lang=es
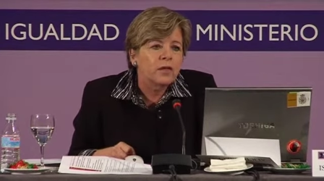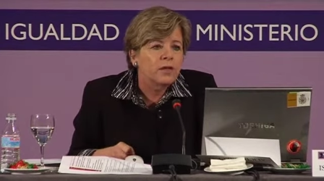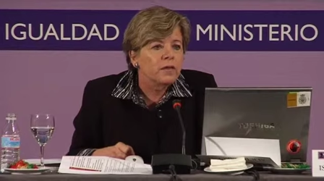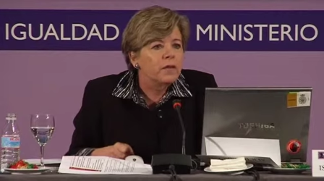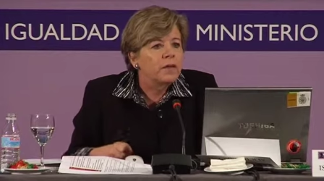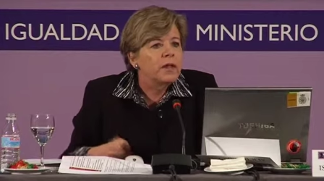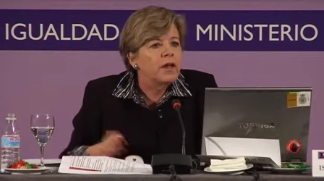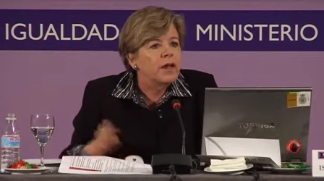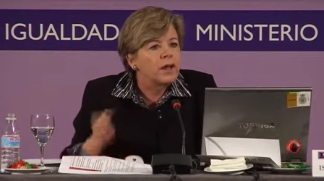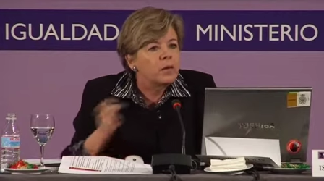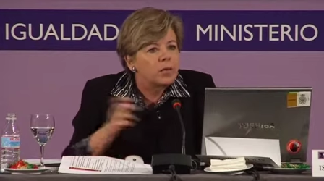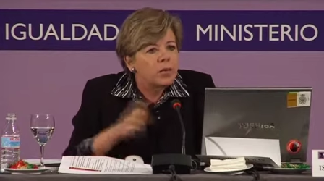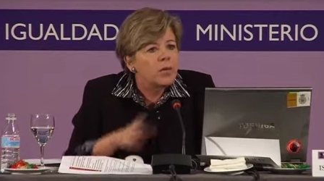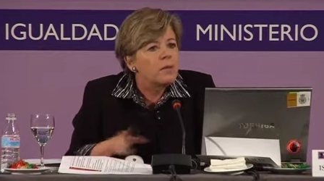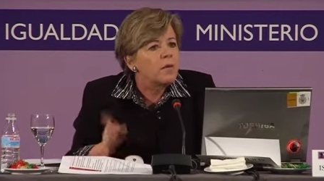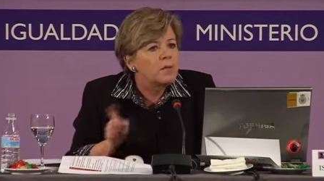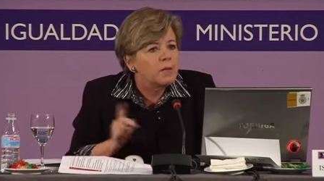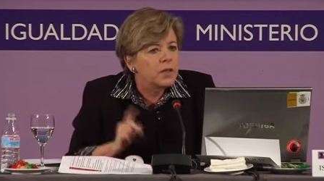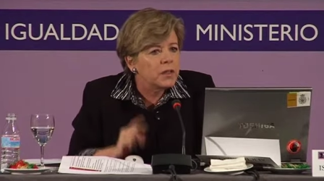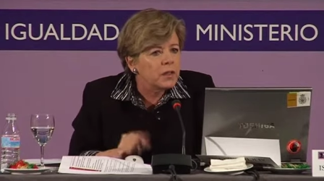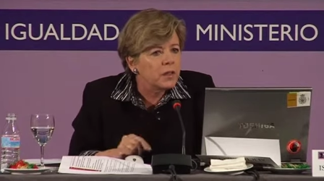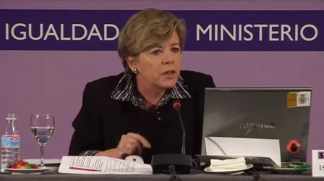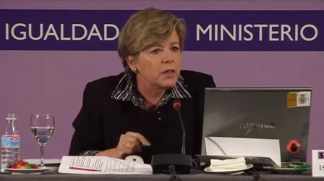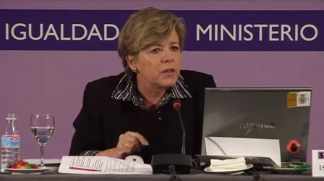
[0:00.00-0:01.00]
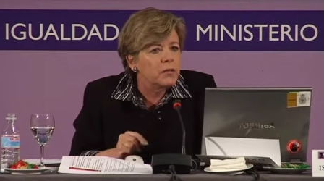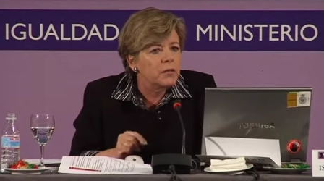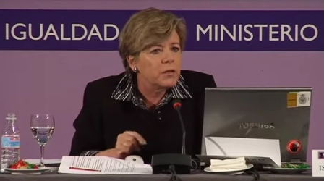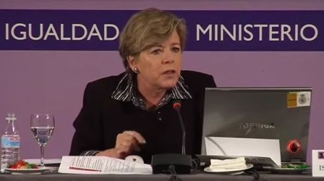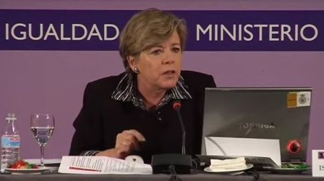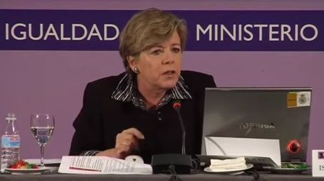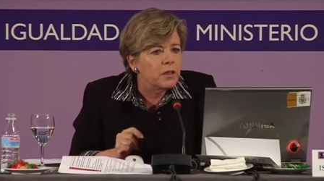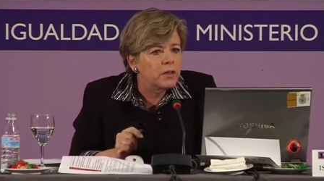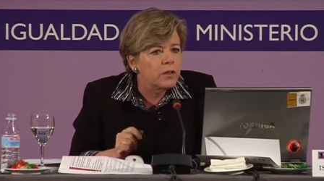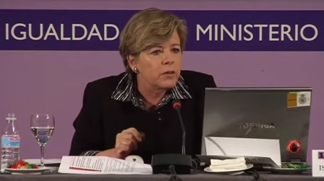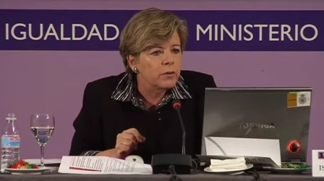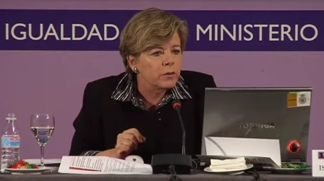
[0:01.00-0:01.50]
de la nueva meta del
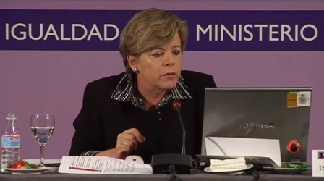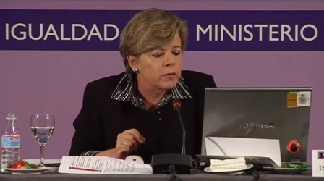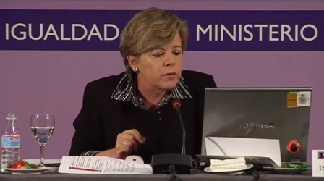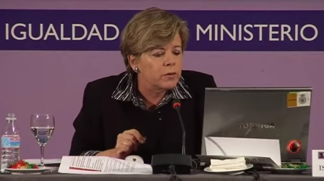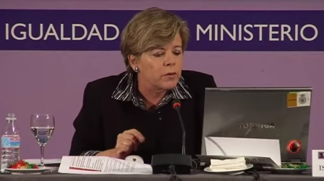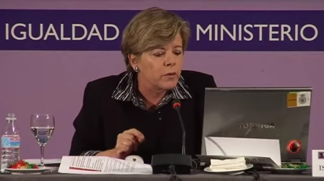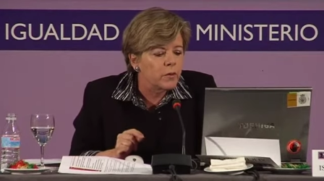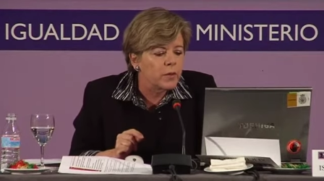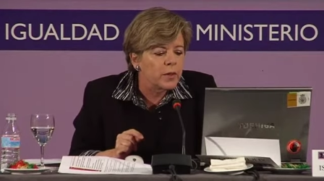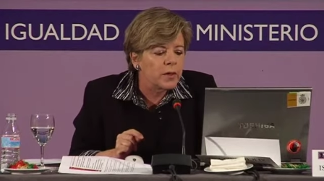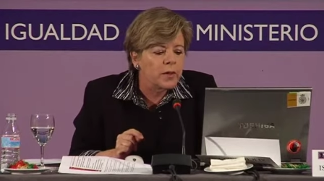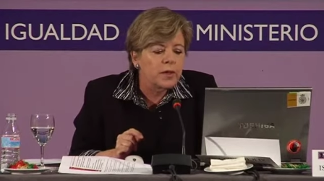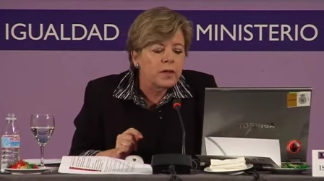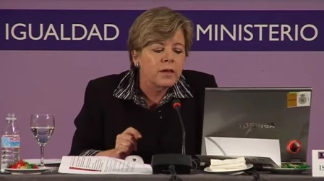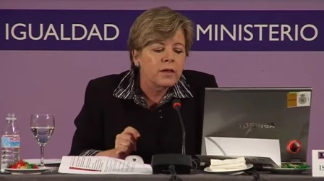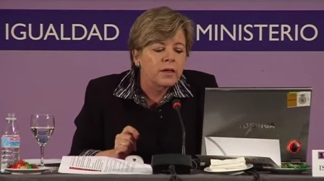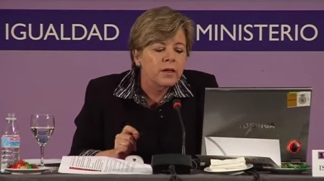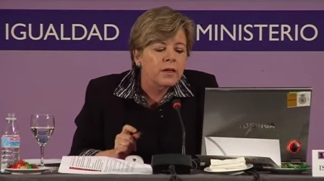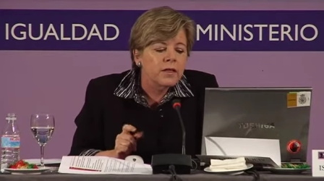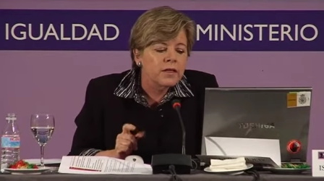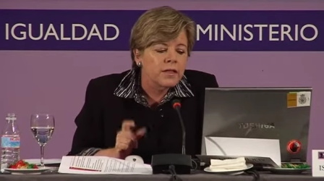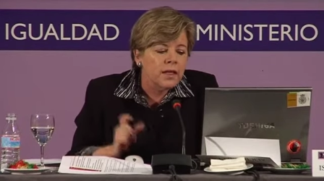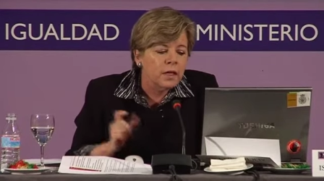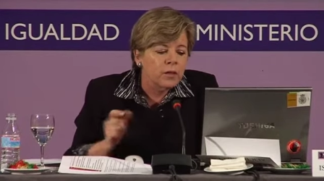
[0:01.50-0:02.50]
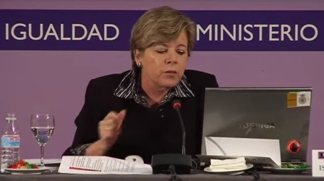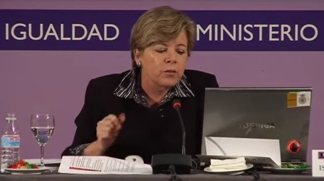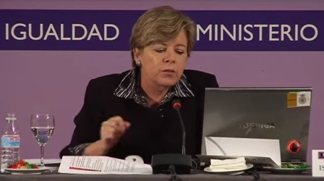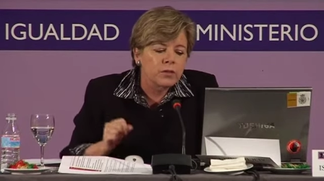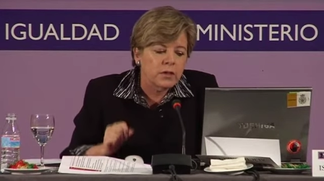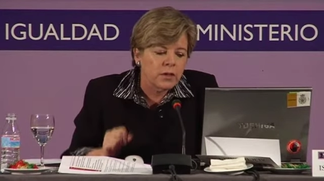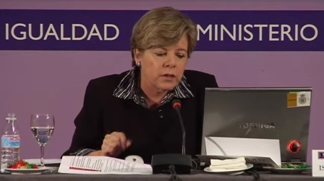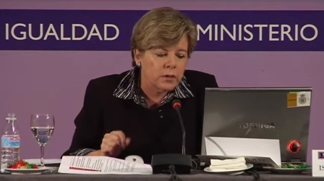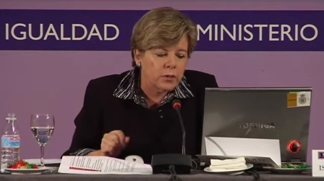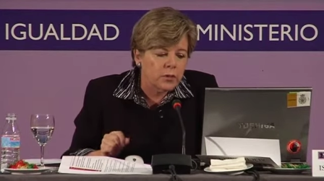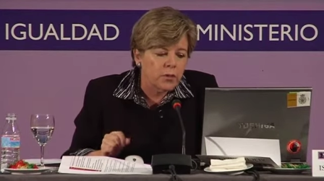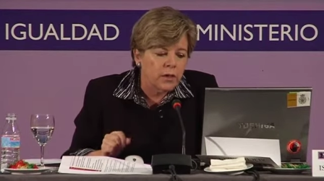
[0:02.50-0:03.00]
milenio sobre salud
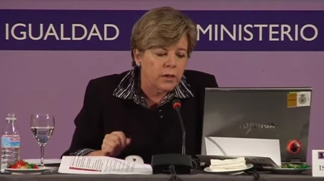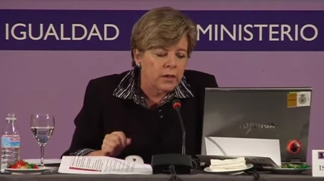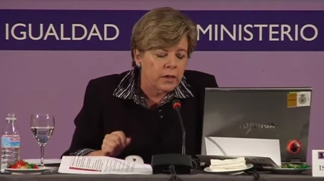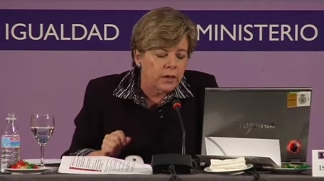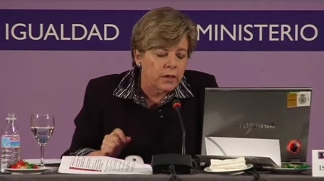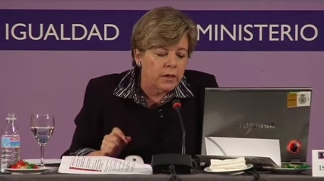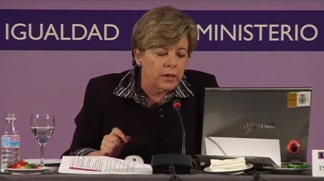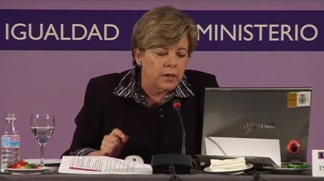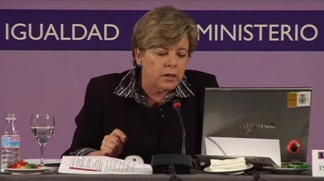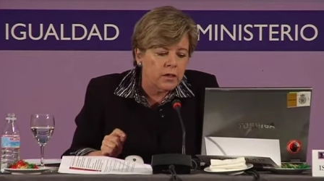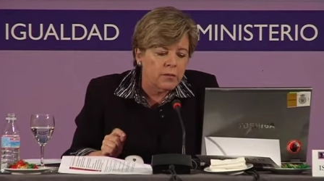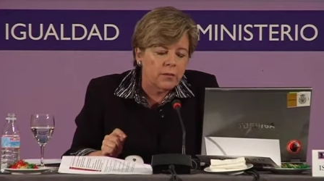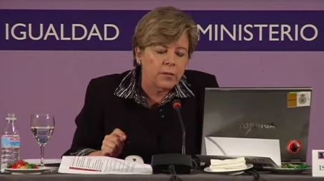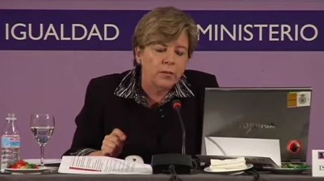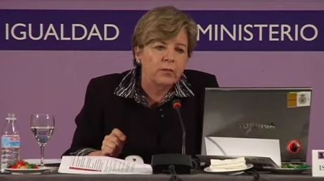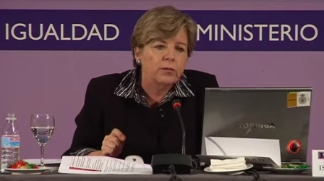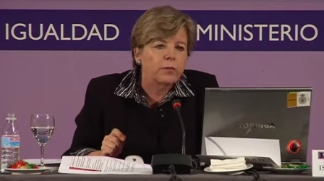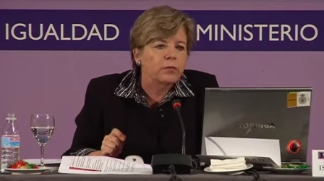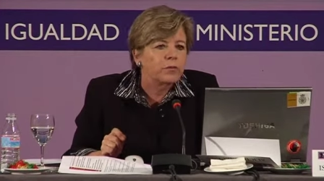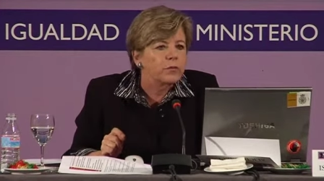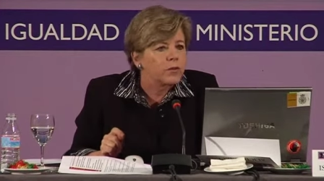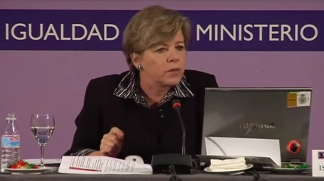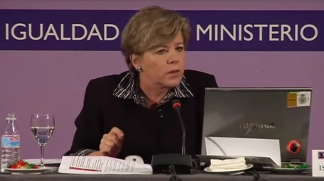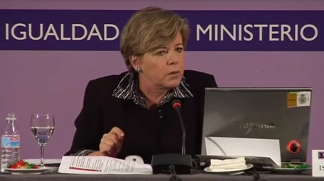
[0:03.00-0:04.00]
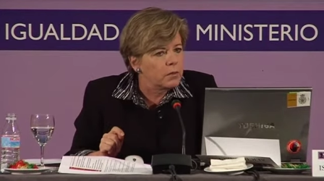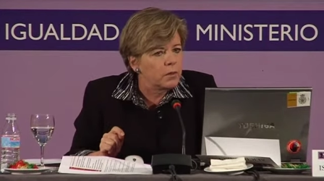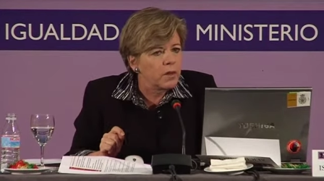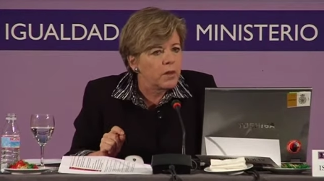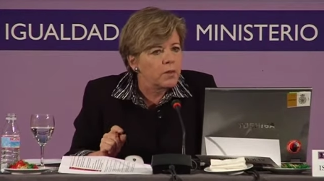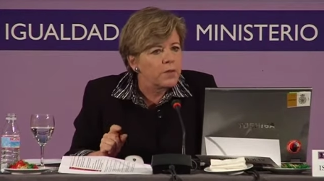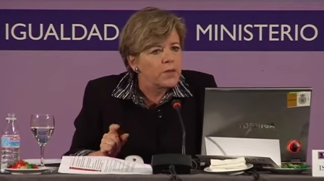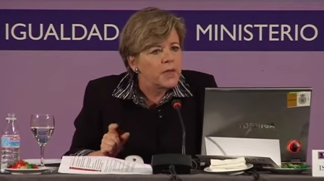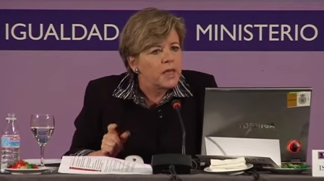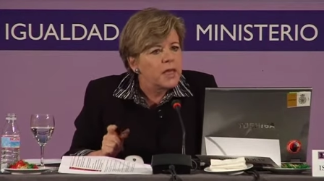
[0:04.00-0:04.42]
sexual y reproductiva,